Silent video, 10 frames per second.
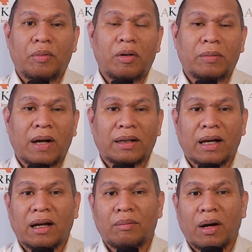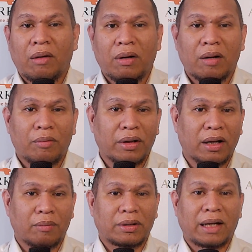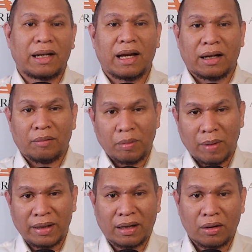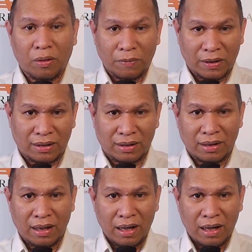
Powell mengatakan bahwa kemungkinan besar dia akan lebih banyak ke dovish.